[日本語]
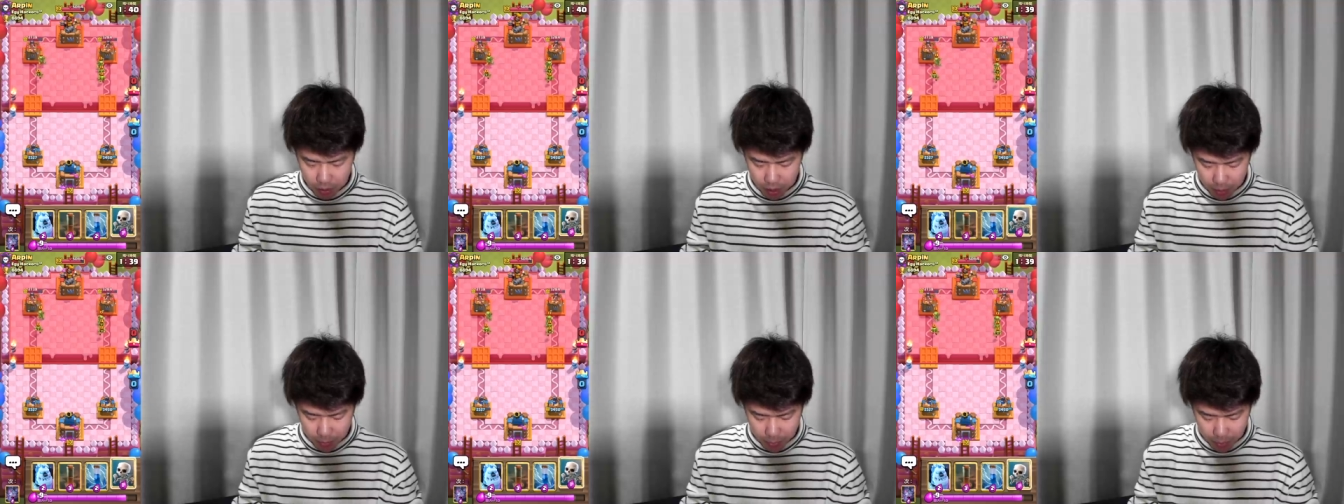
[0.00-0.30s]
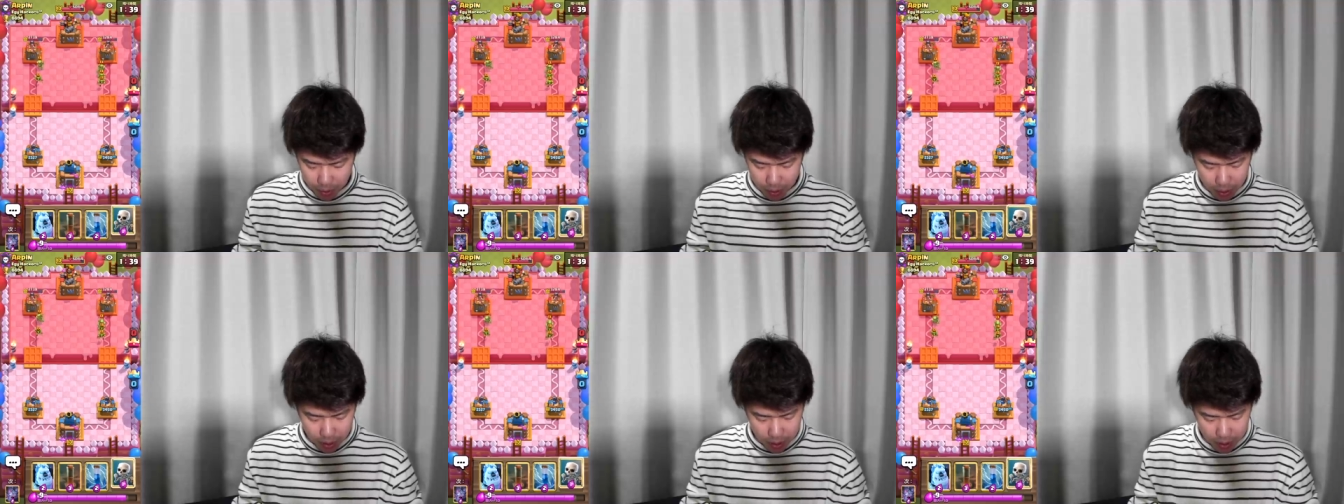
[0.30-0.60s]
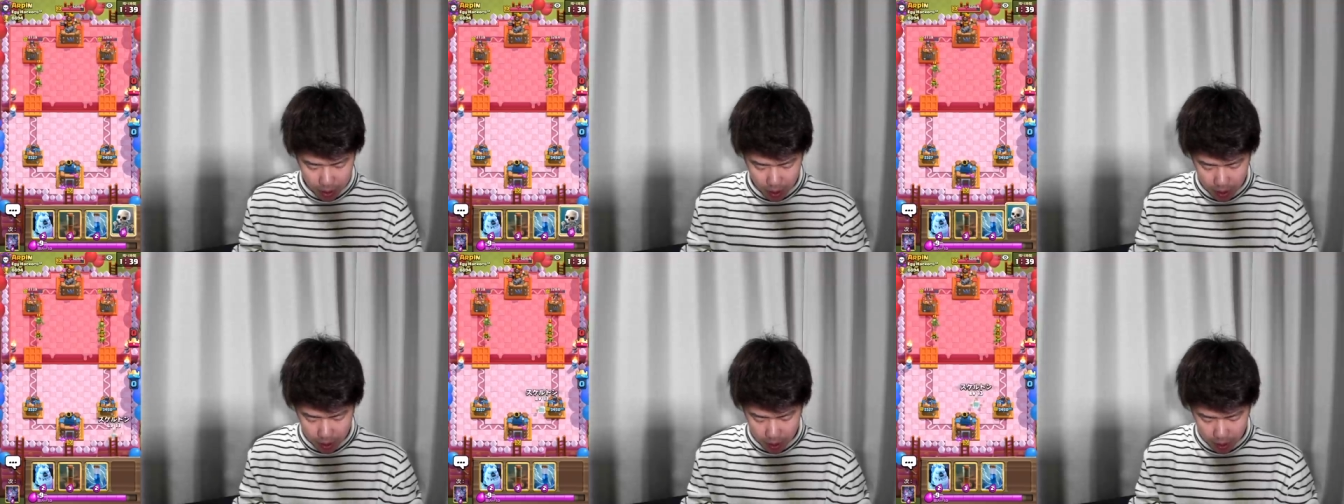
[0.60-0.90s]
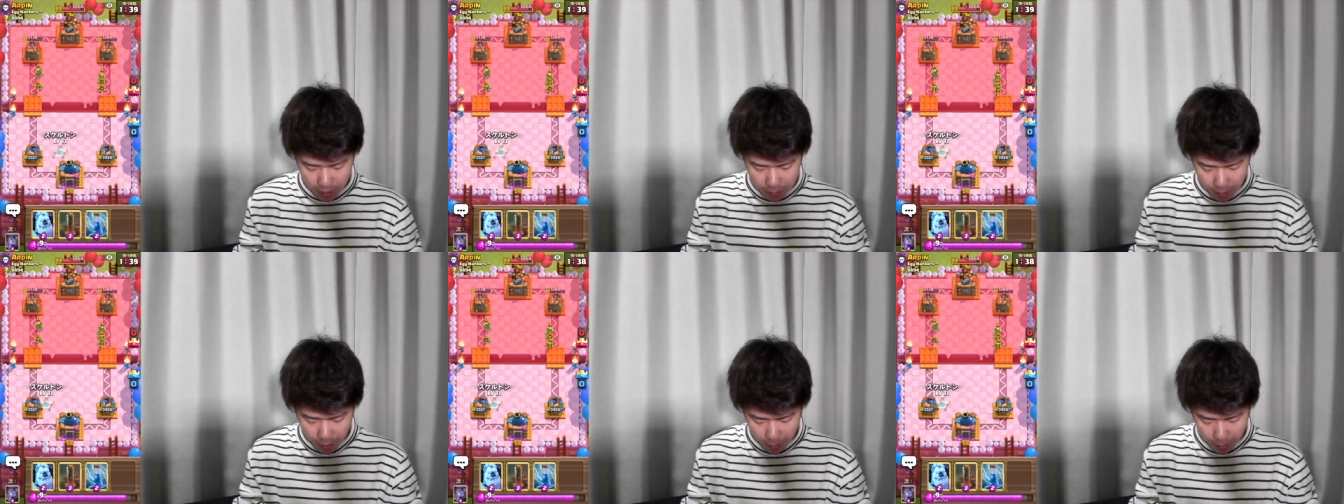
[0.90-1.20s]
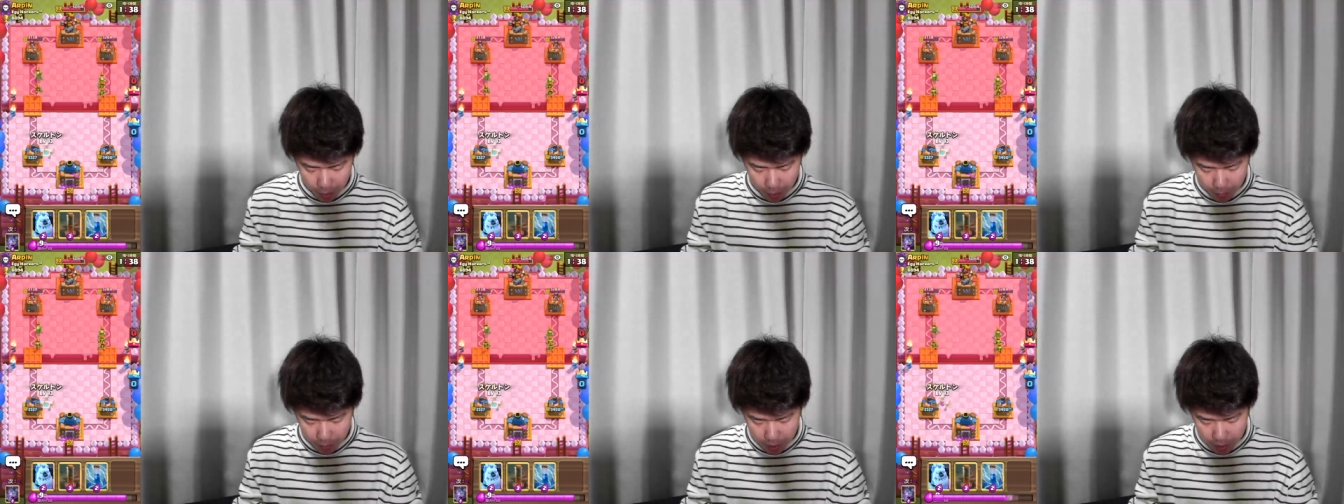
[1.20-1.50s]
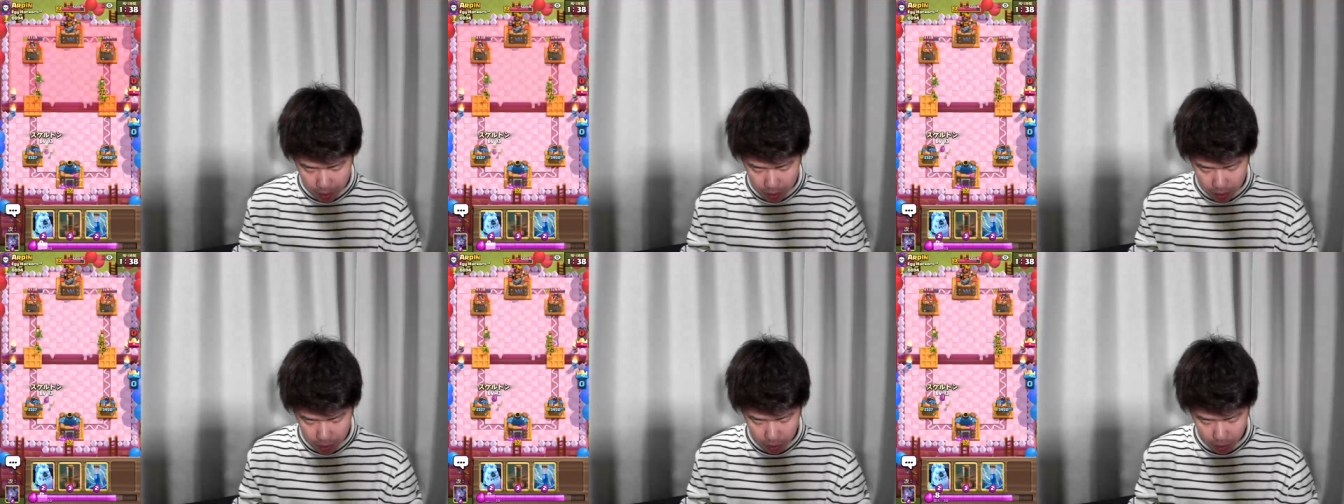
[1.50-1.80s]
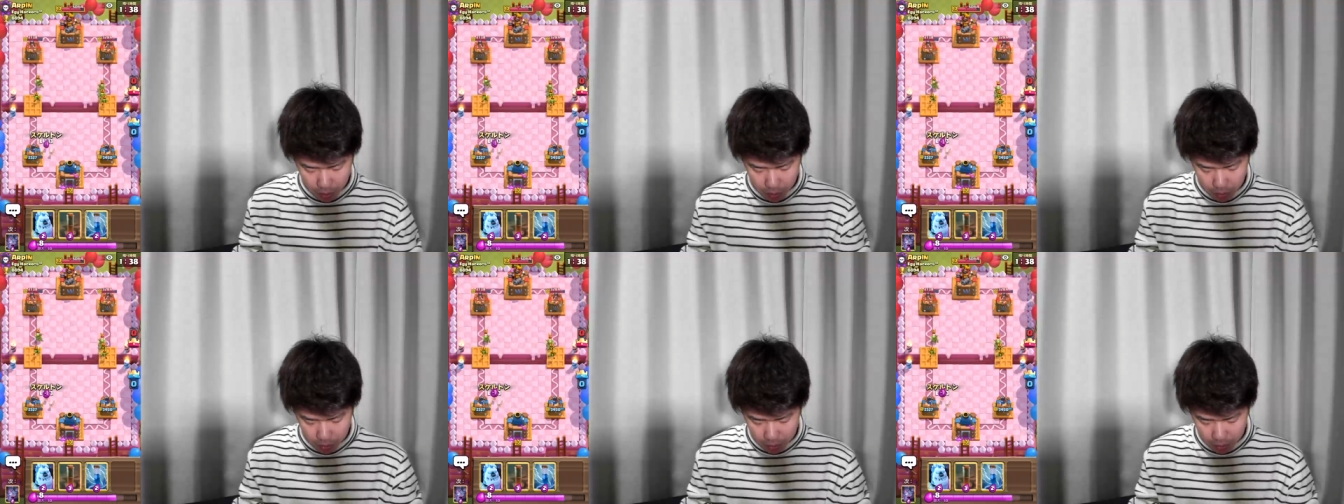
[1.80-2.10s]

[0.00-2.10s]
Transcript: うでもいいんで左だけ守りましょう